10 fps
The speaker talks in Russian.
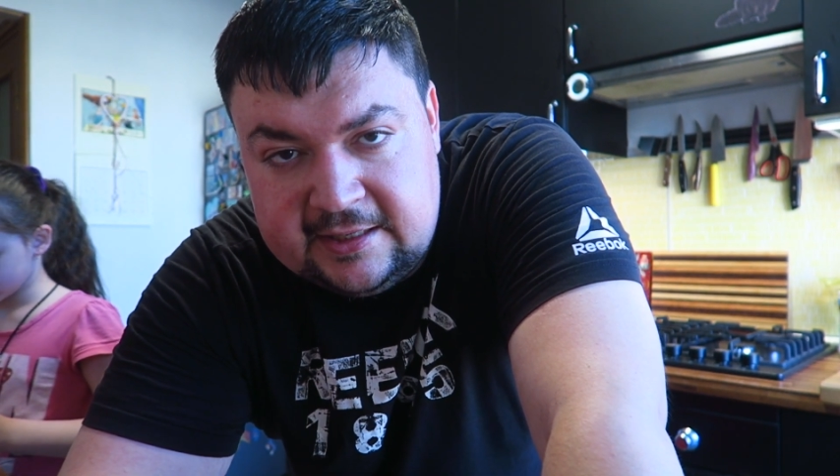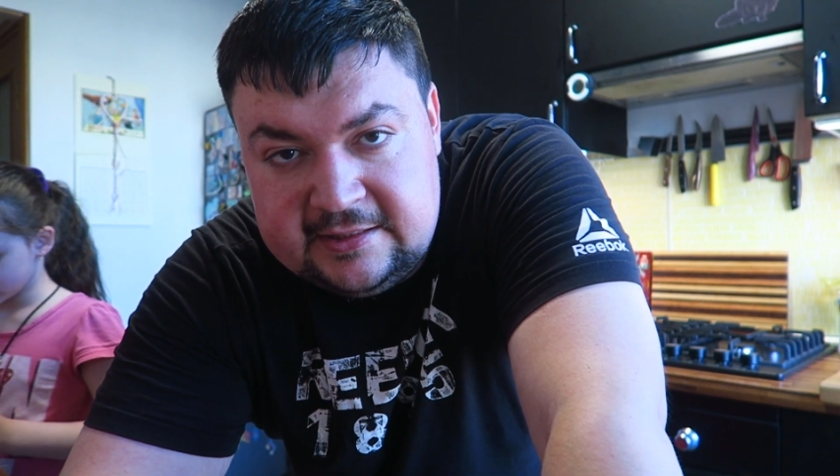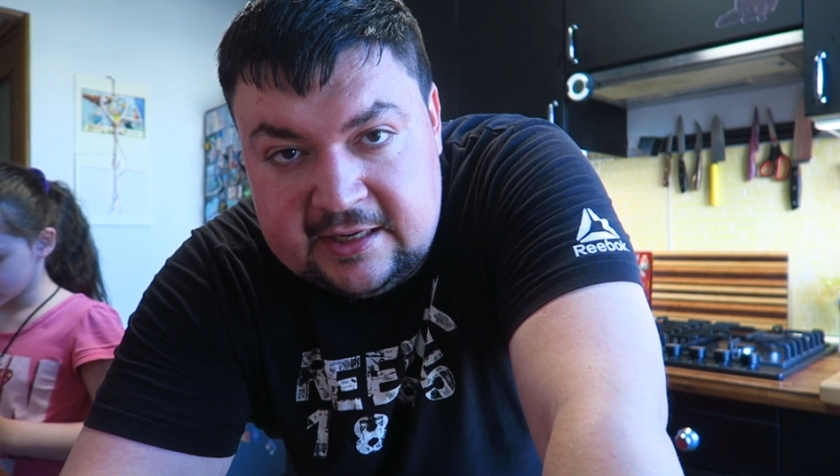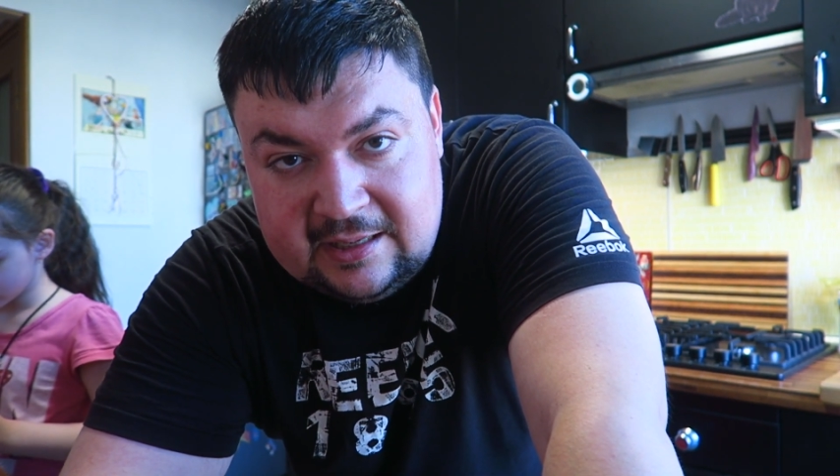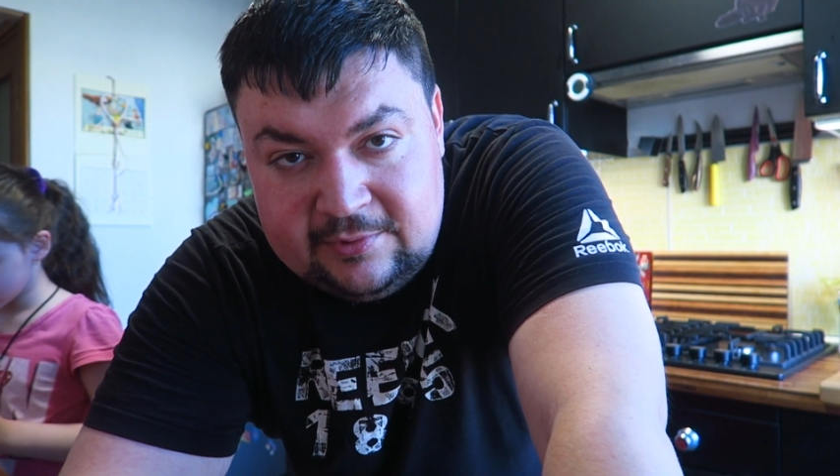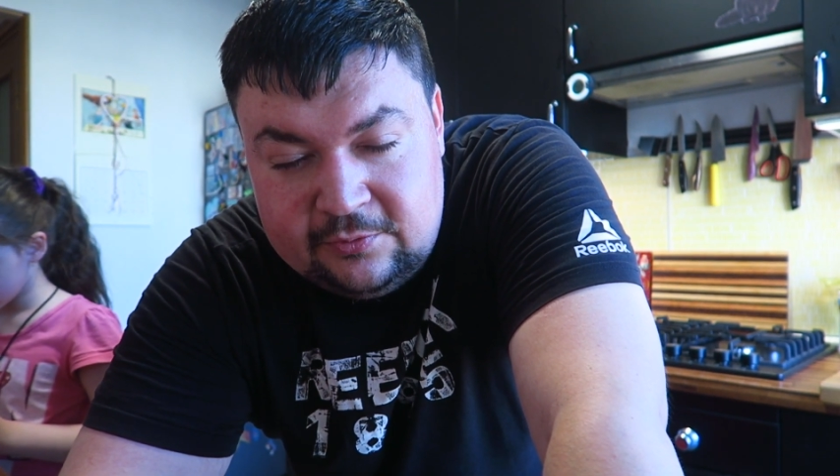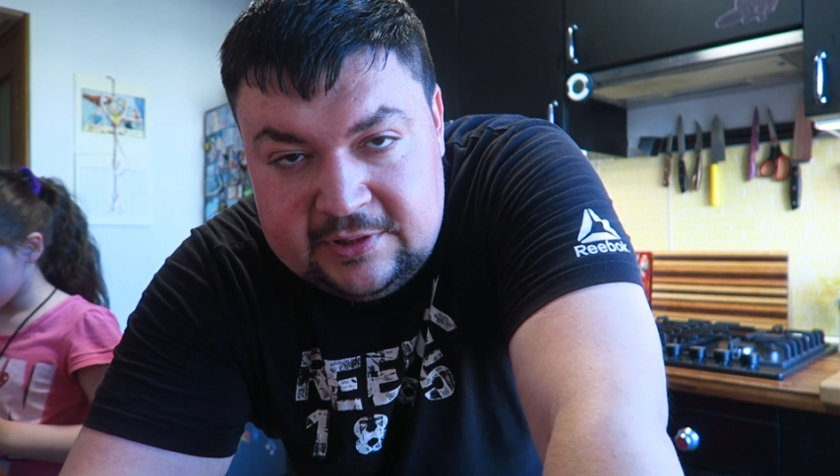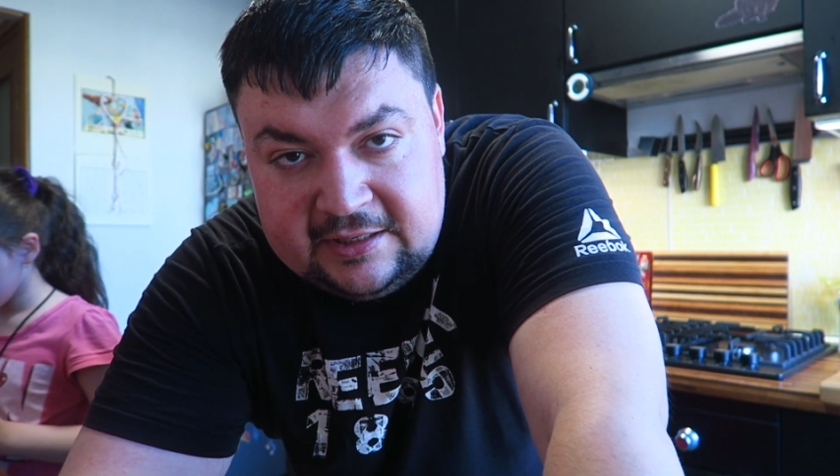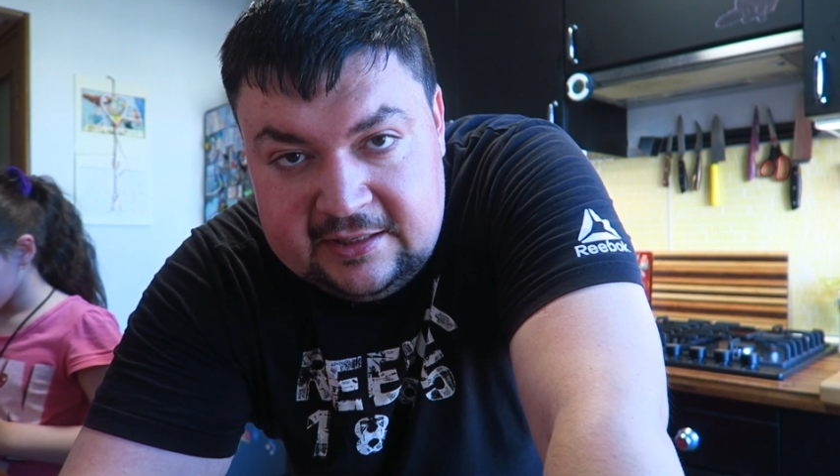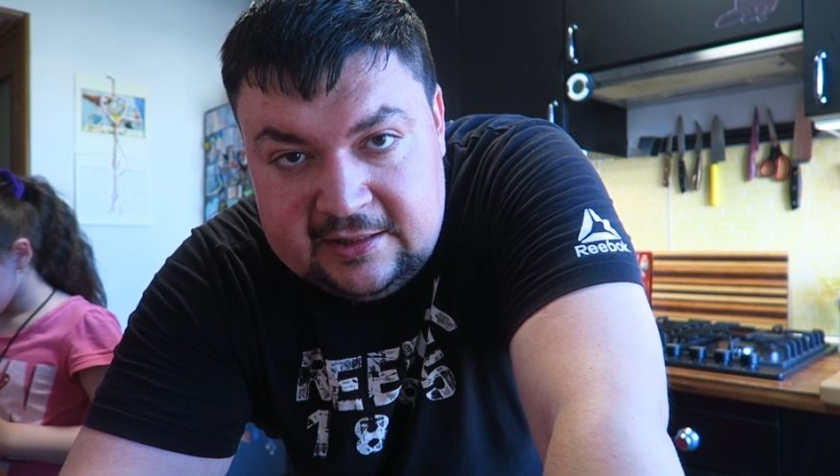Хотя кабель у
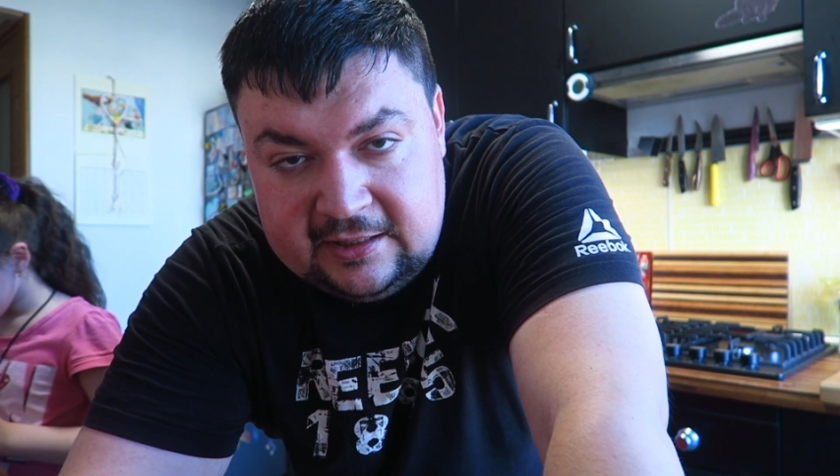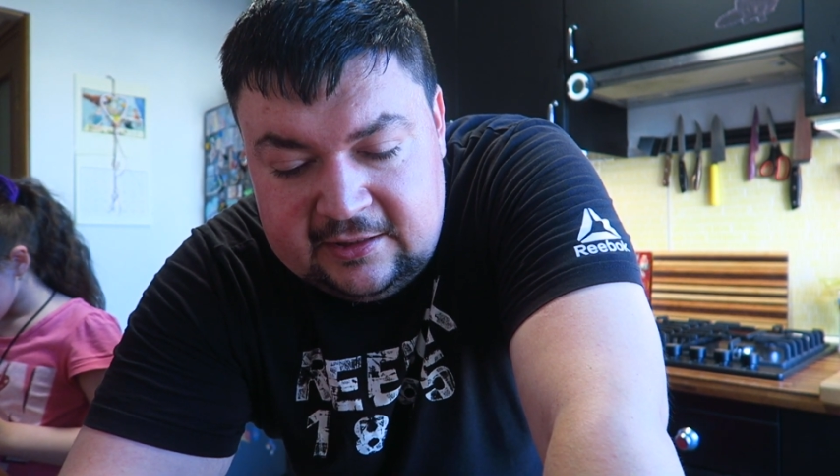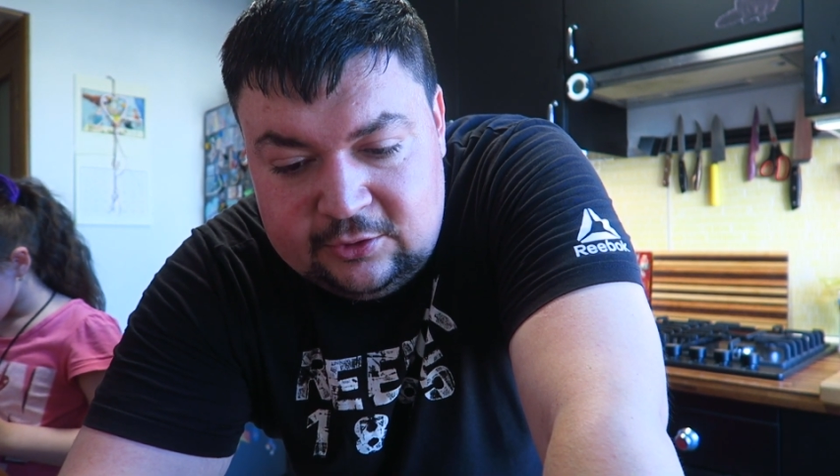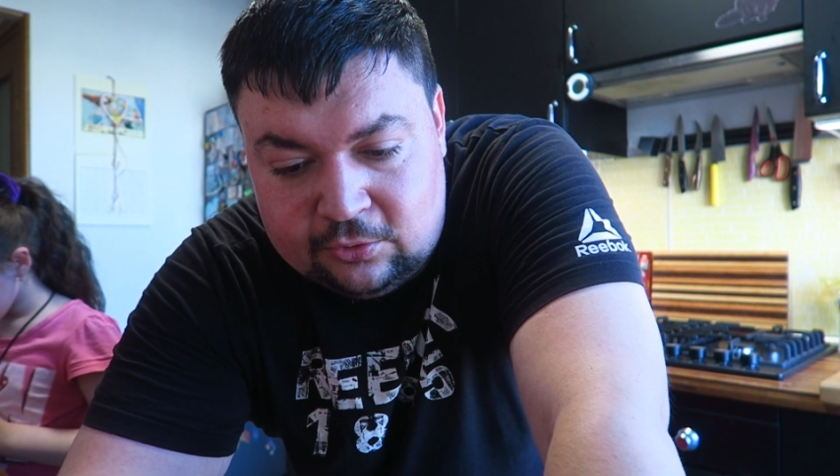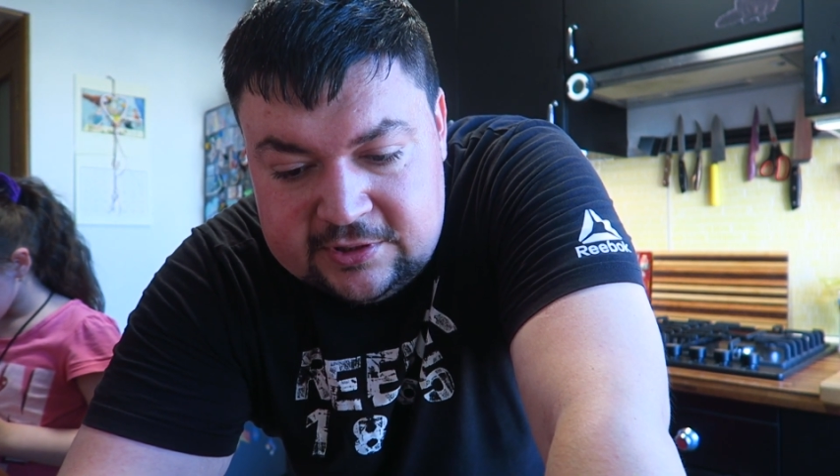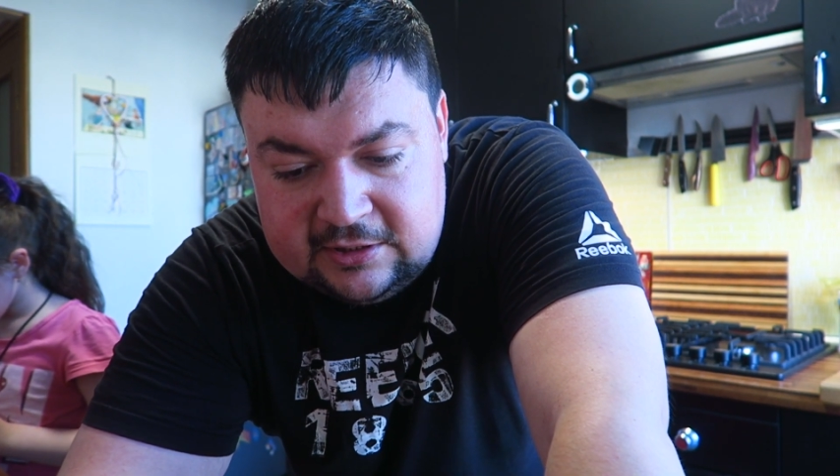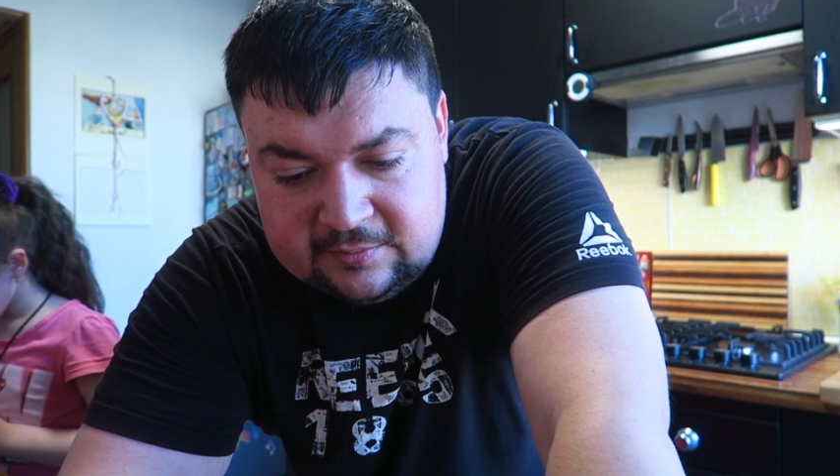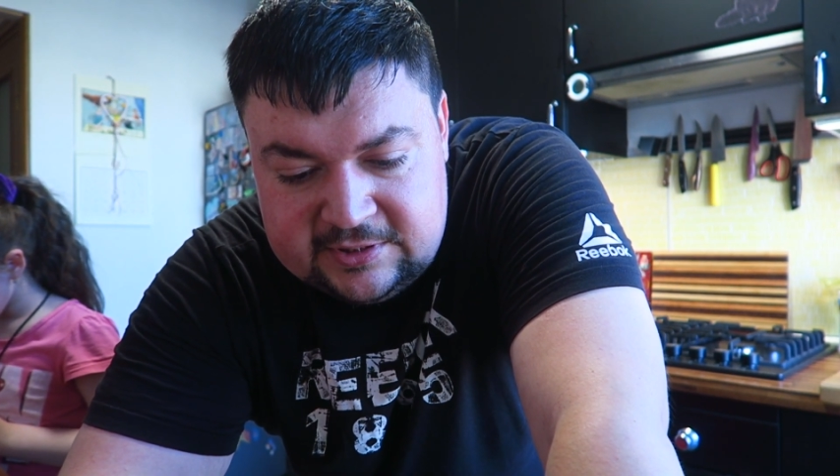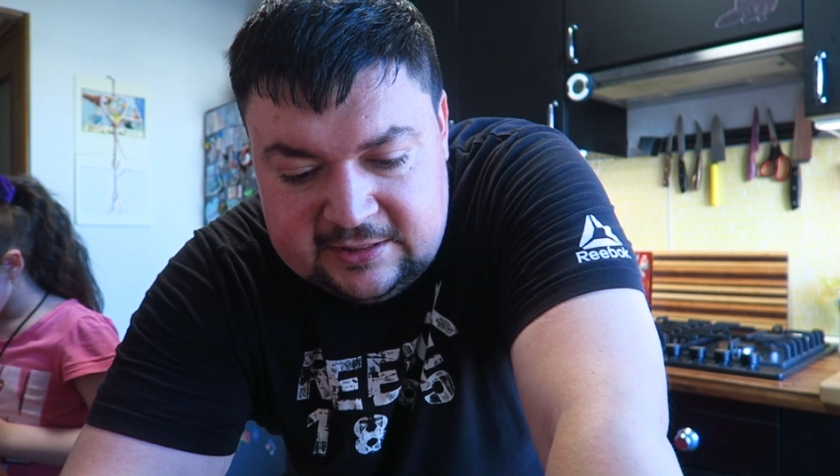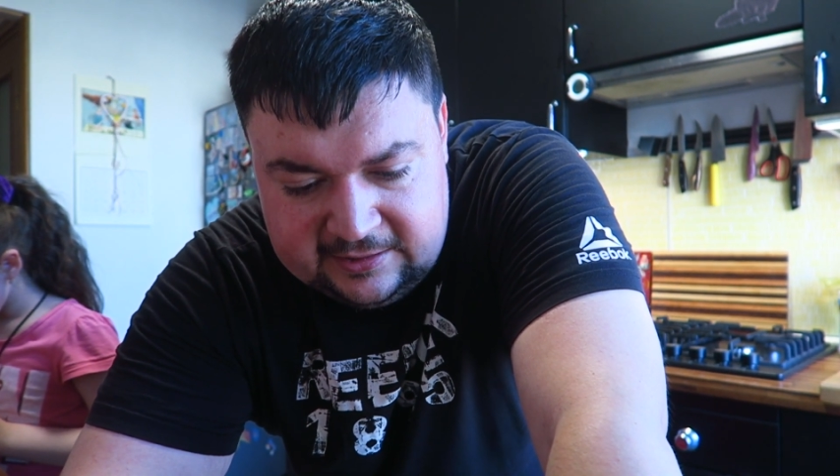меня оригинальный толстый
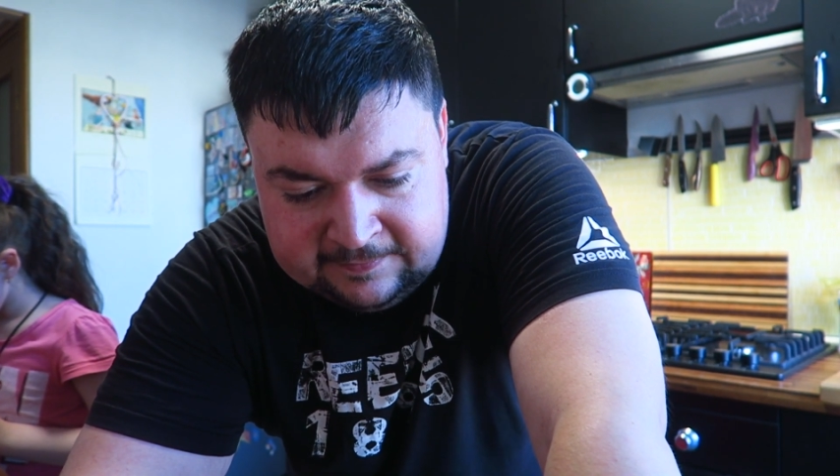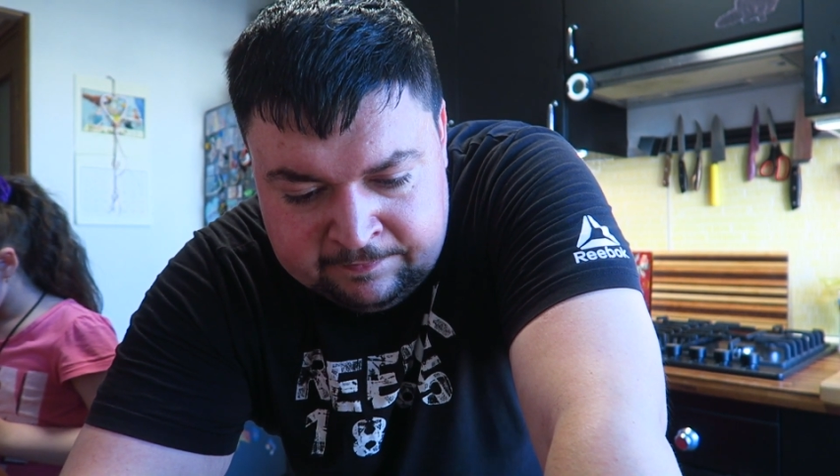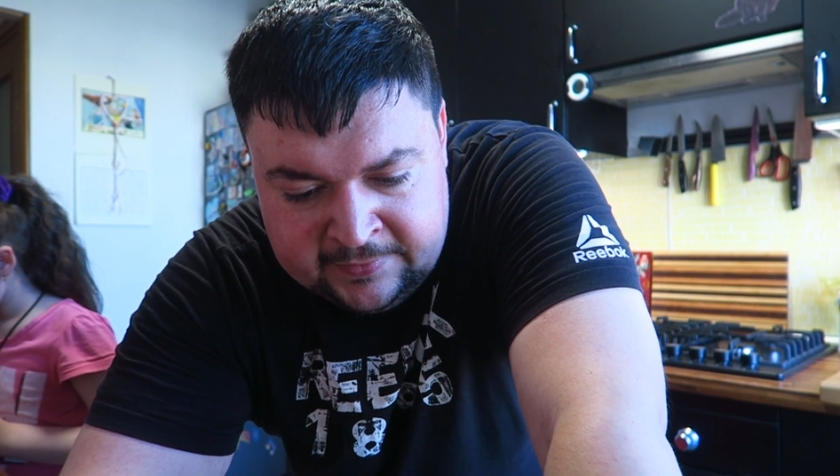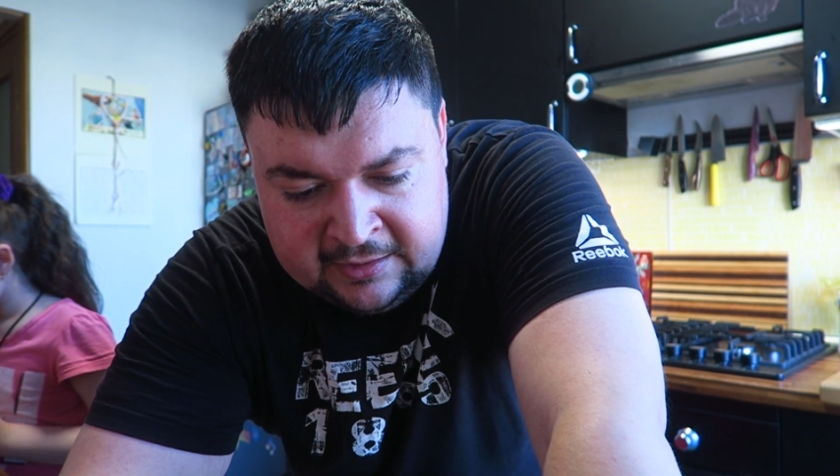там стоит.